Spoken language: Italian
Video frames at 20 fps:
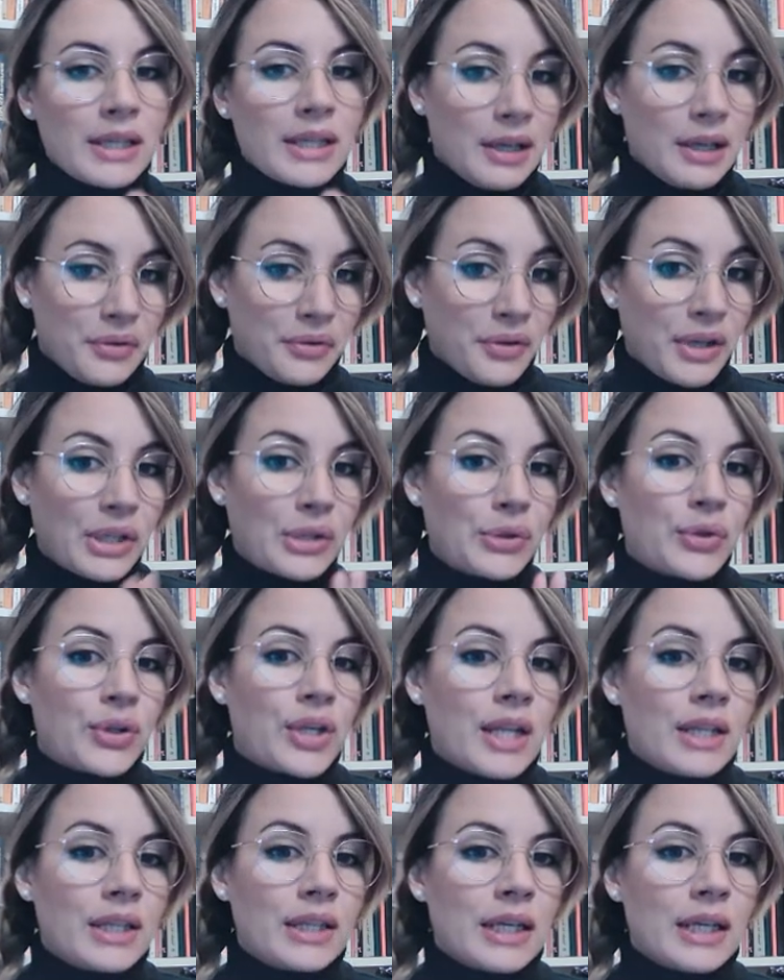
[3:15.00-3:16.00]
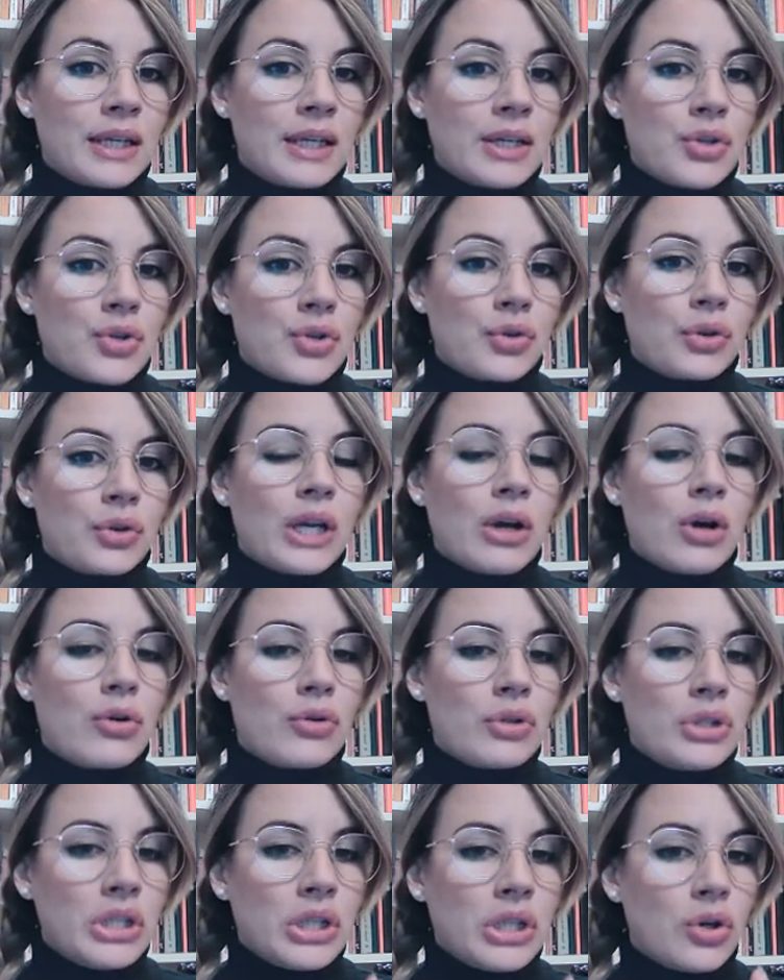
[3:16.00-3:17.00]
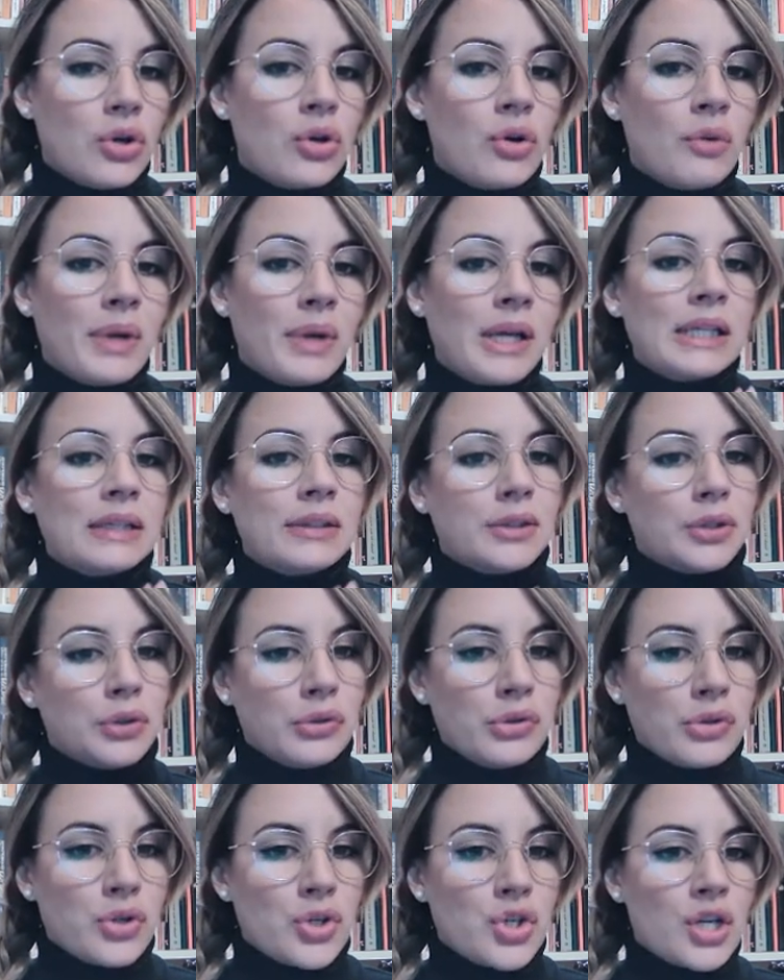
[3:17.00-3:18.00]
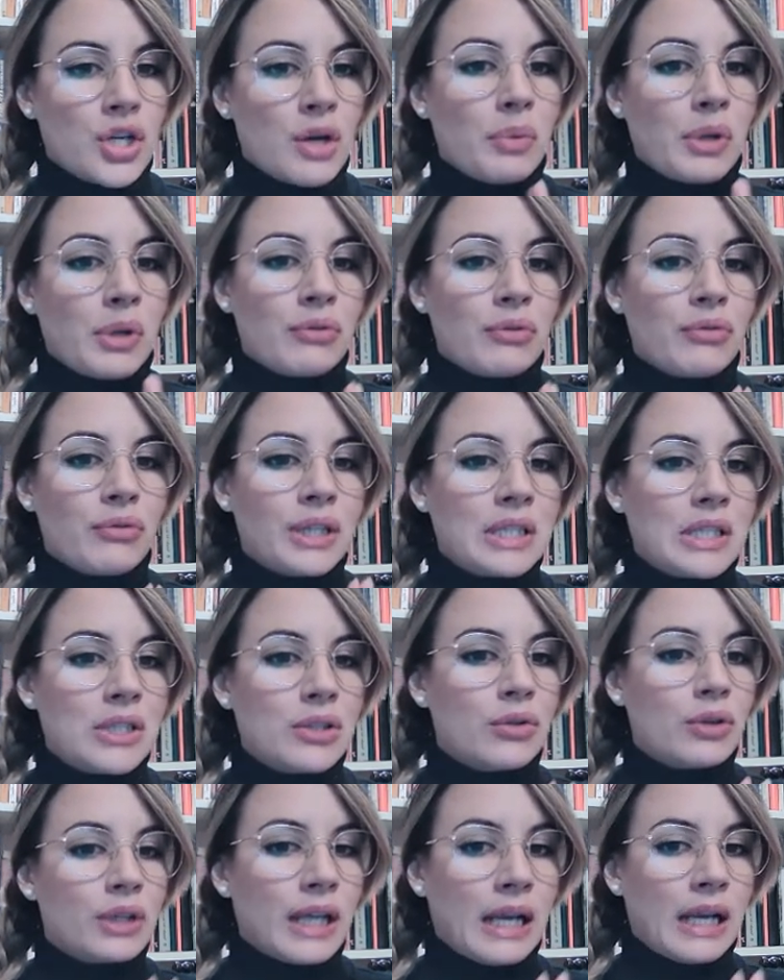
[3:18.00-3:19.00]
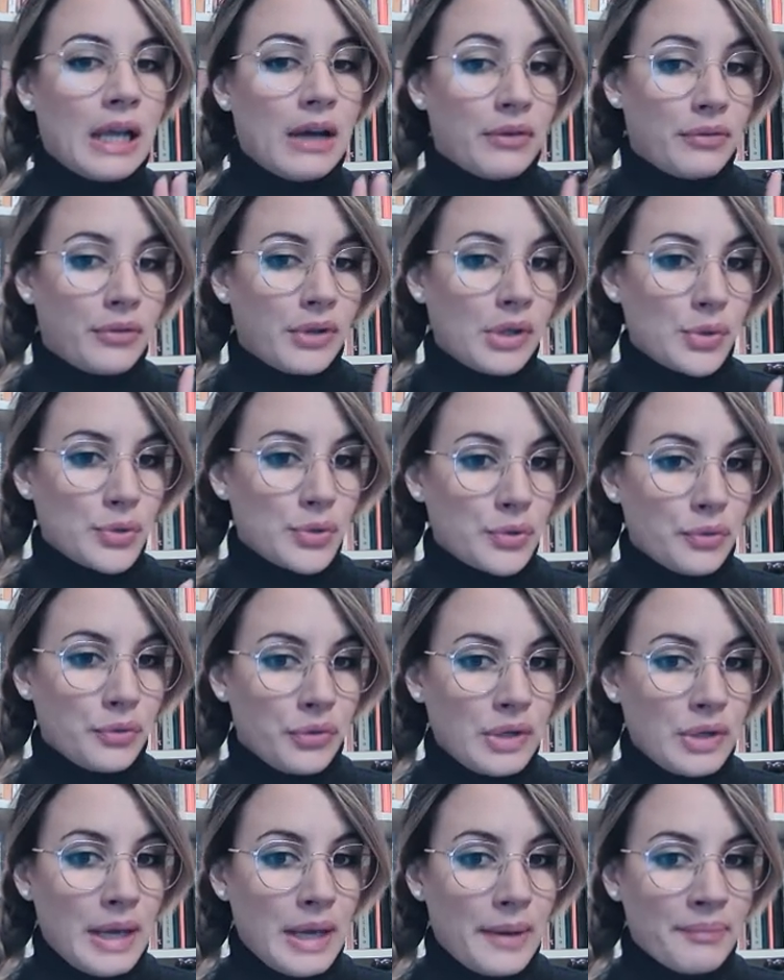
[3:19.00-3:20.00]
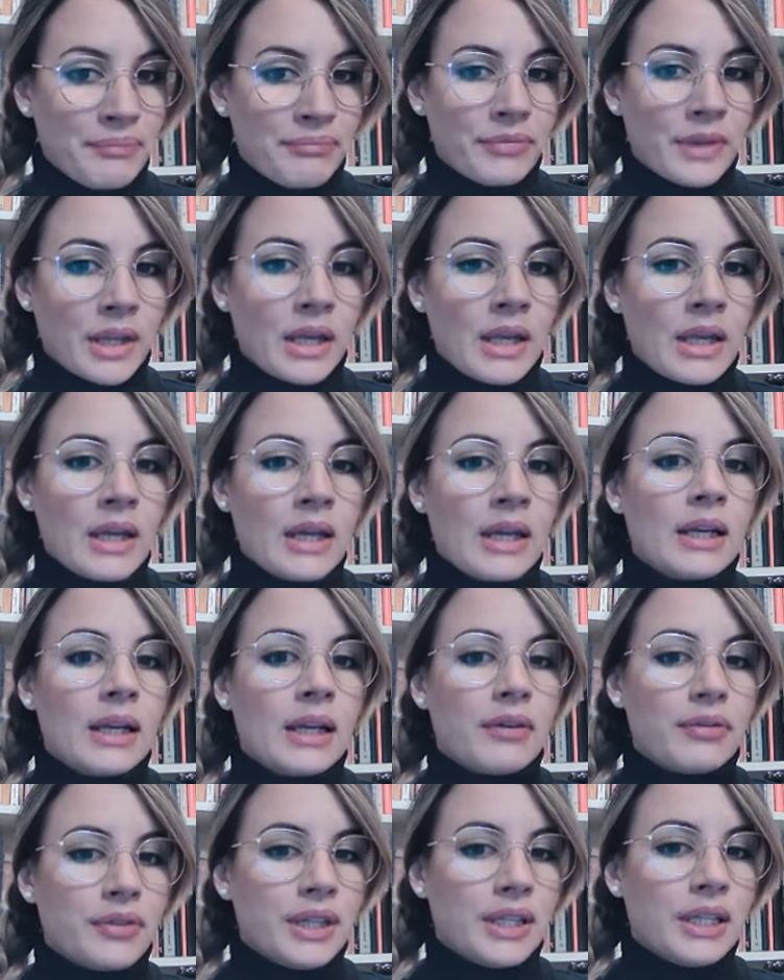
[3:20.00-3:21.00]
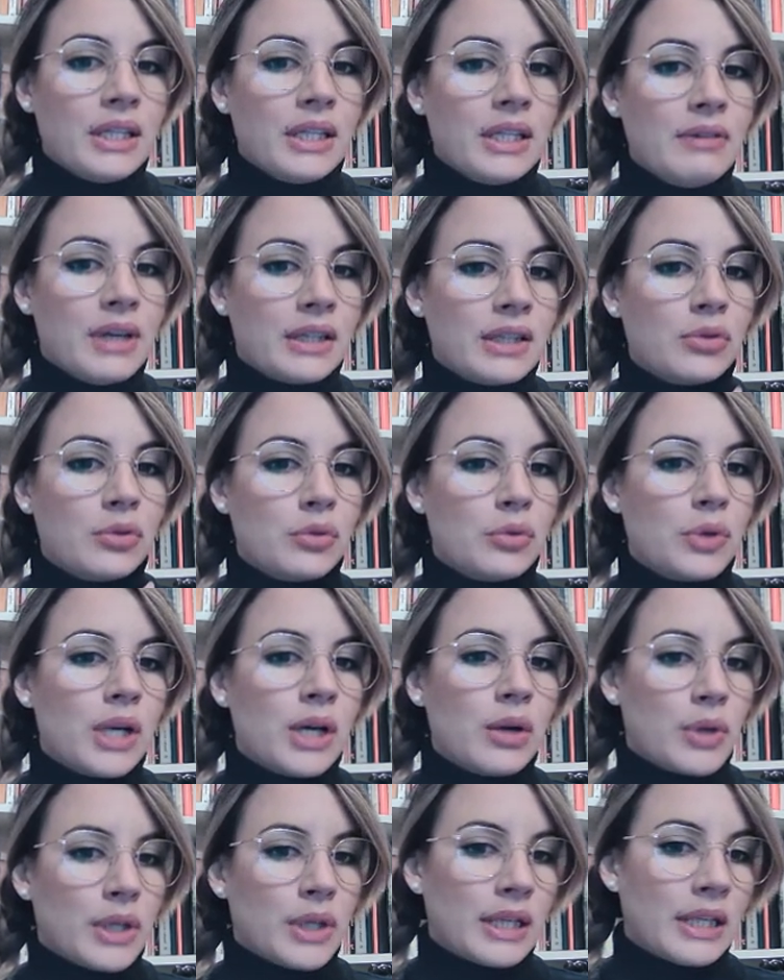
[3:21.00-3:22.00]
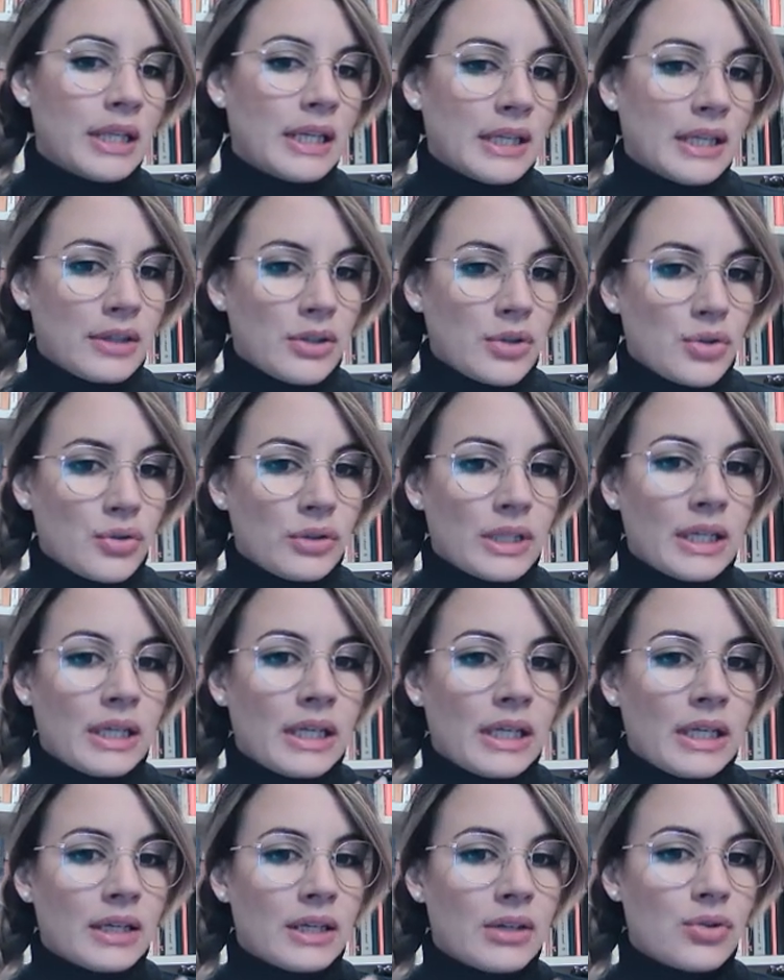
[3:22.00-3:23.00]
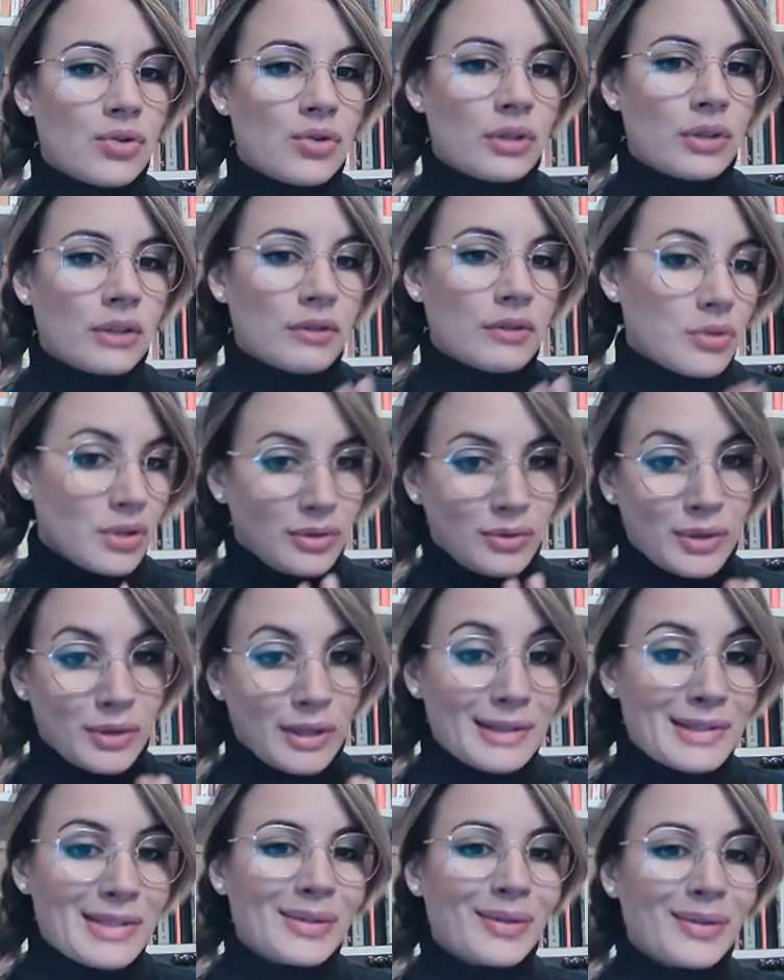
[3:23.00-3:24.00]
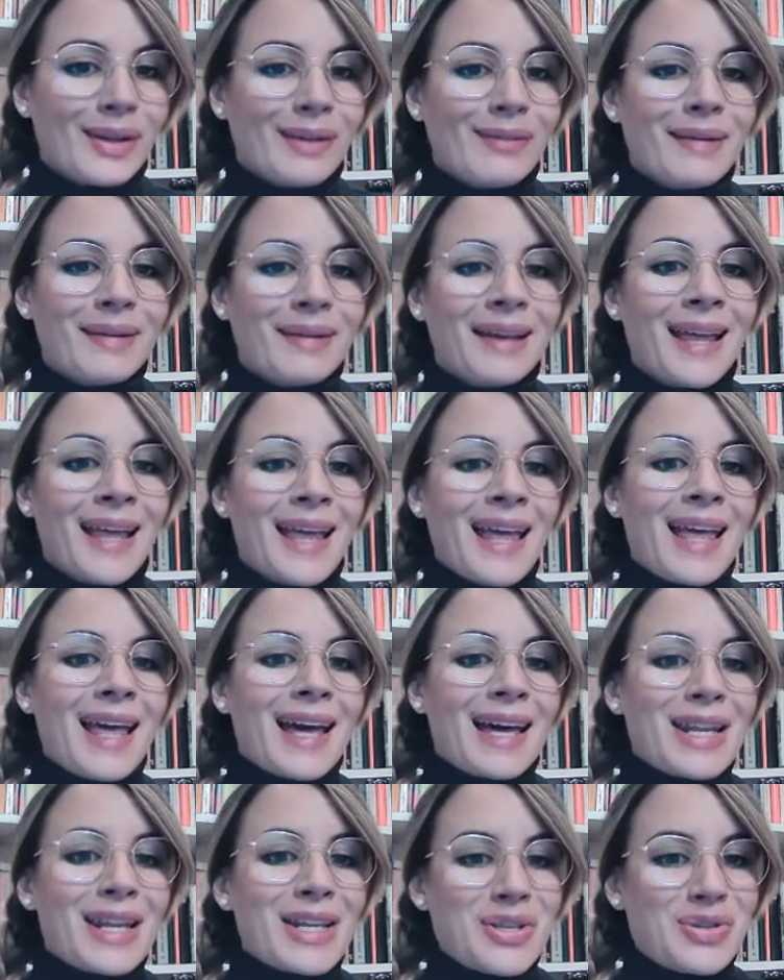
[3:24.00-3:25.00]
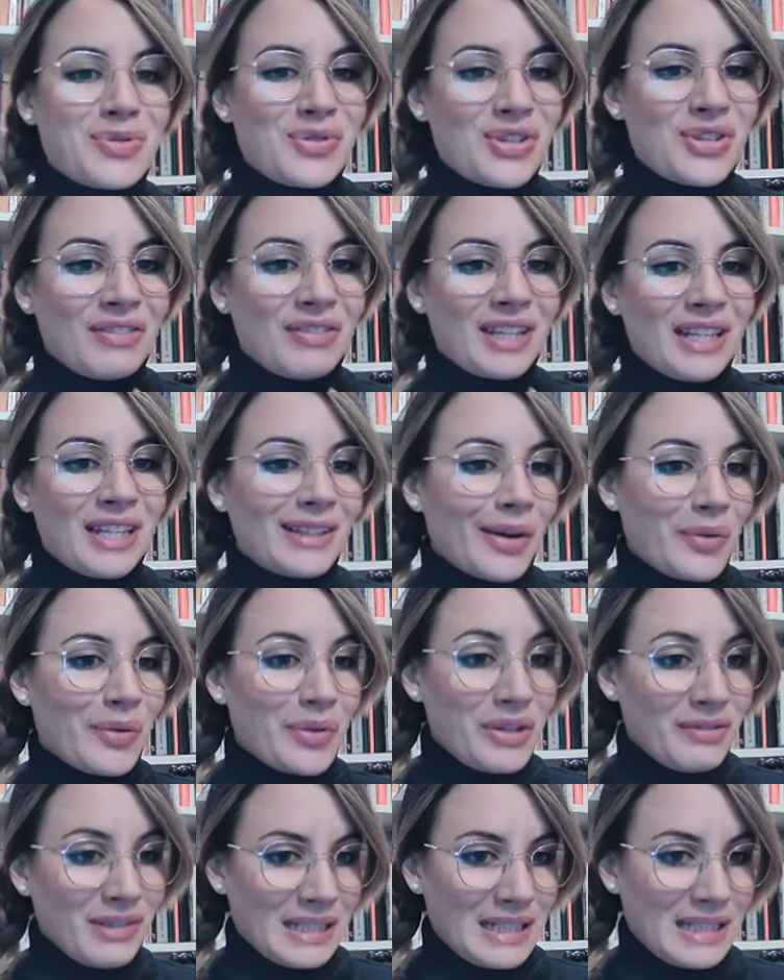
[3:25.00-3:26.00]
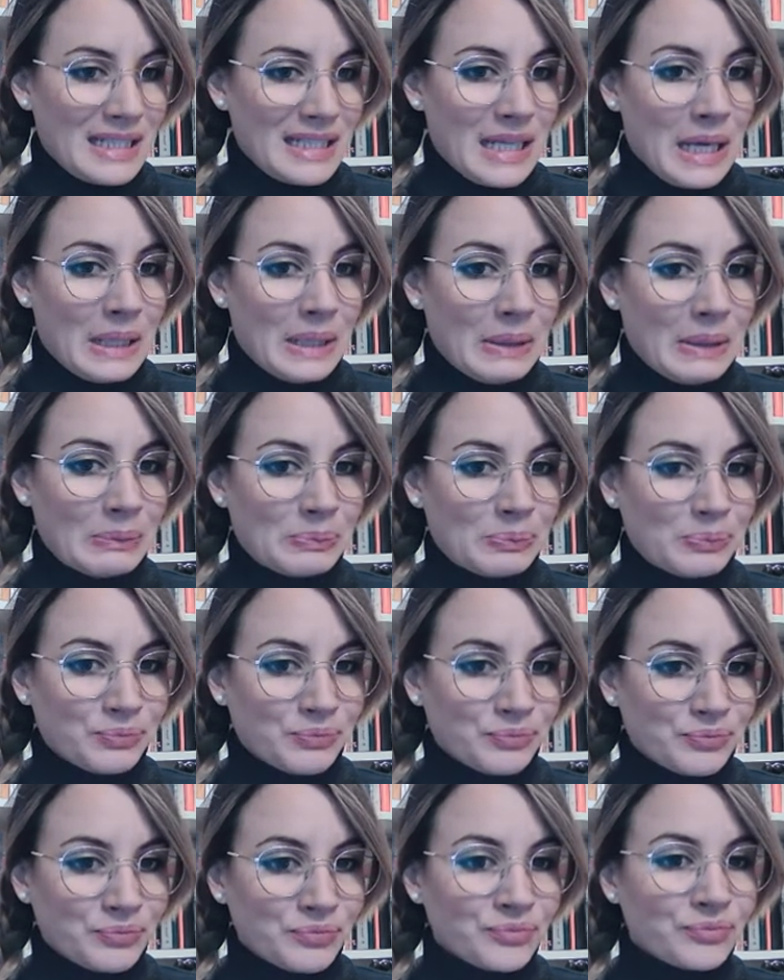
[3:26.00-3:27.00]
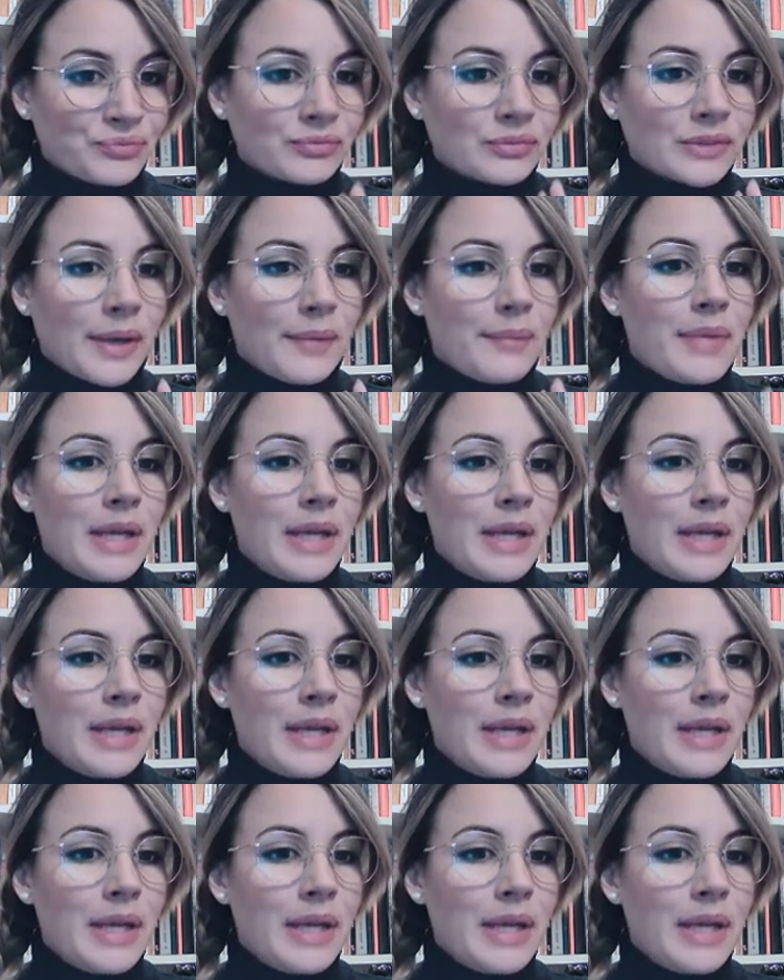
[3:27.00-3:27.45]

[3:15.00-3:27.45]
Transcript: Quindi la fede orienta la ragione così come la teologia perfeziona la filosofia. La fede diventa dunque la guida della ragione e la ragione, ho scritto razione, beh, raggiunge verità universali, mm?